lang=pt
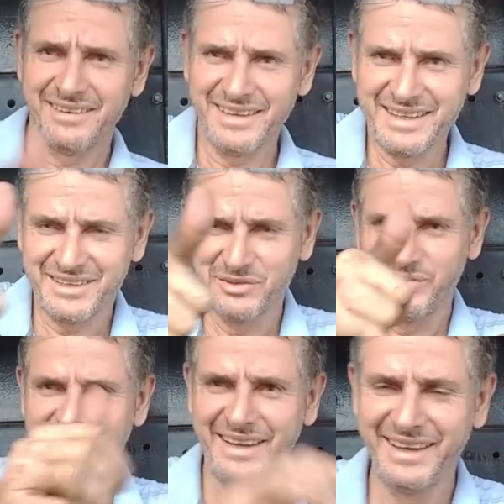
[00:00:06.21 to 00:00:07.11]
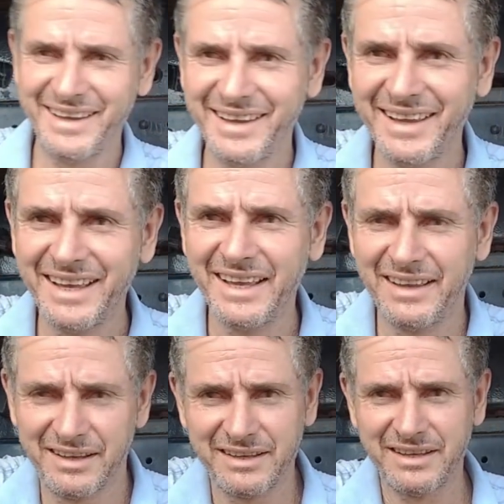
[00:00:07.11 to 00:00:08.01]
Olá, tudo bem?
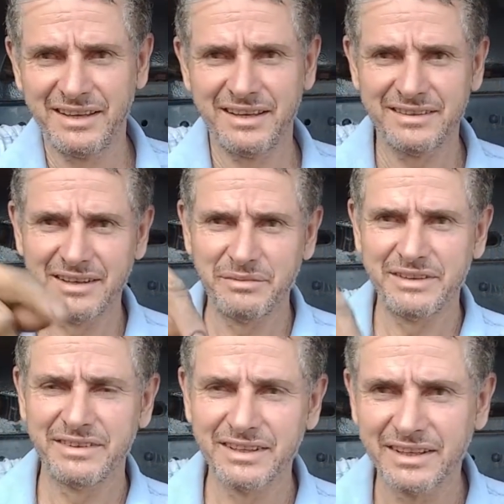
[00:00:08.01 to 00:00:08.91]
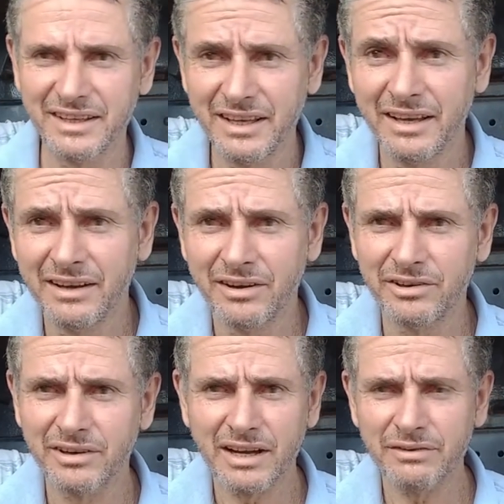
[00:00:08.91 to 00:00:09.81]
É, seja bem-vindo aqui.
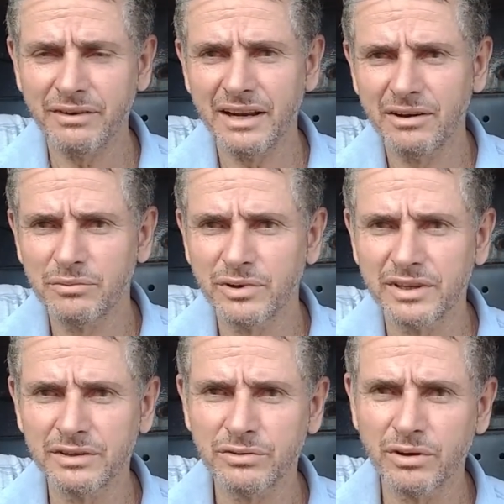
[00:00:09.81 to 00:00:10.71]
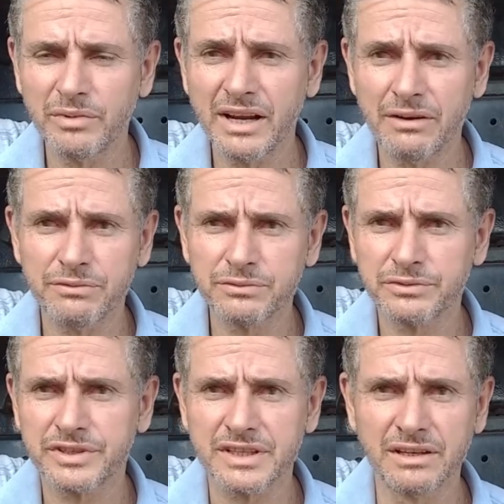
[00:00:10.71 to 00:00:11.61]
Hoje eu quero falar um pouquinho sobre a
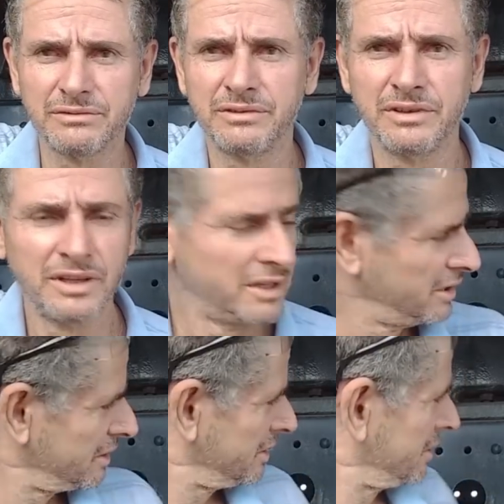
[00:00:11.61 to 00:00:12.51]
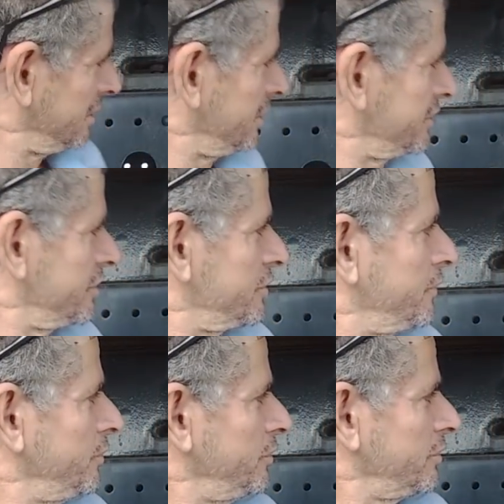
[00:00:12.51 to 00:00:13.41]
função desses
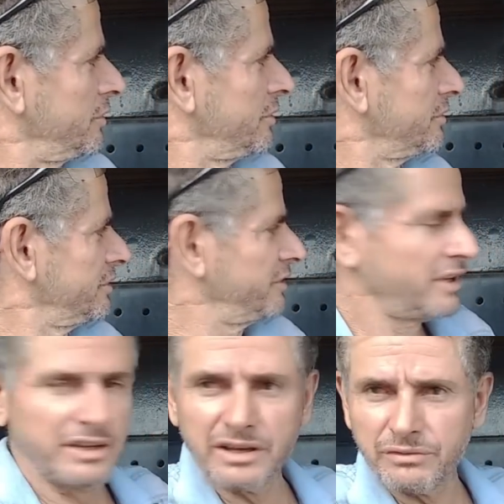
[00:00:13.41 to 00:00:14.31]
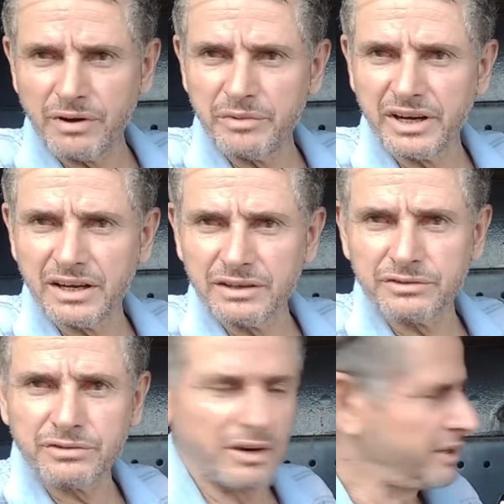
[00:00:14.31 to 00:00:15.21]
furos que os engenheiros
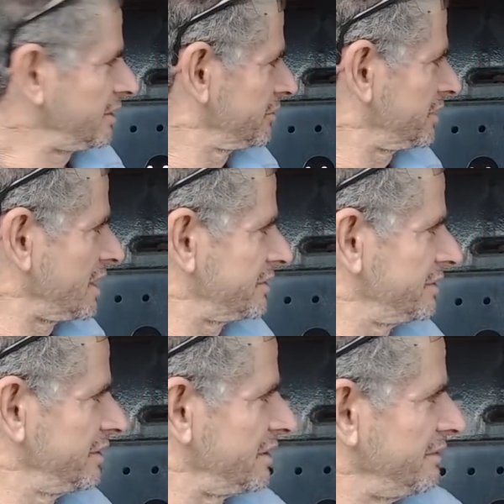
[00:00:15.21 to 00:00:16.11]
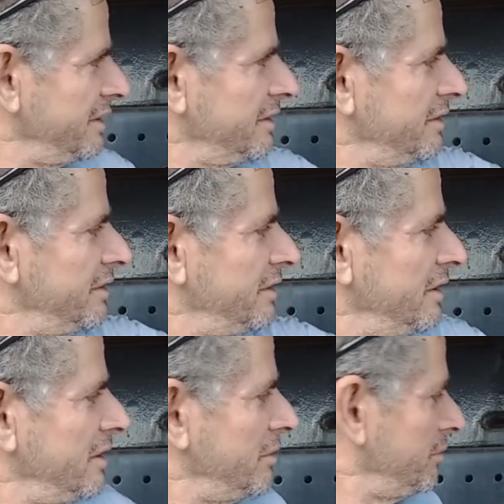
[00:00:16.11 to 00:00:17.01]
fabricantes sortam no chassi, tá vendo?
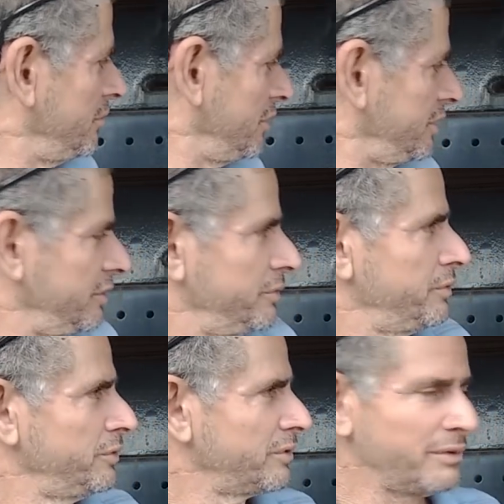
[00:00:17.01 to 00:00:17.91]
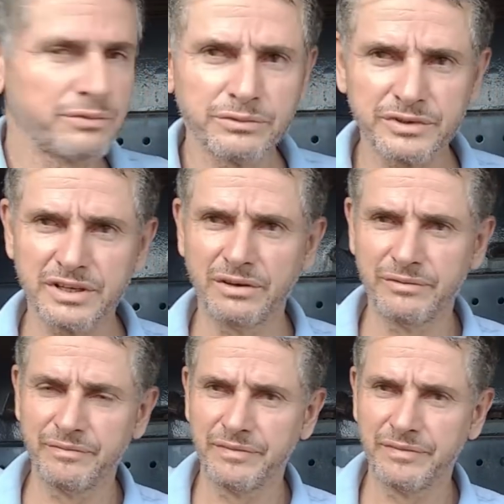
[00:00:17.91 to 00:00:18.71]
Um monte de furo, a função.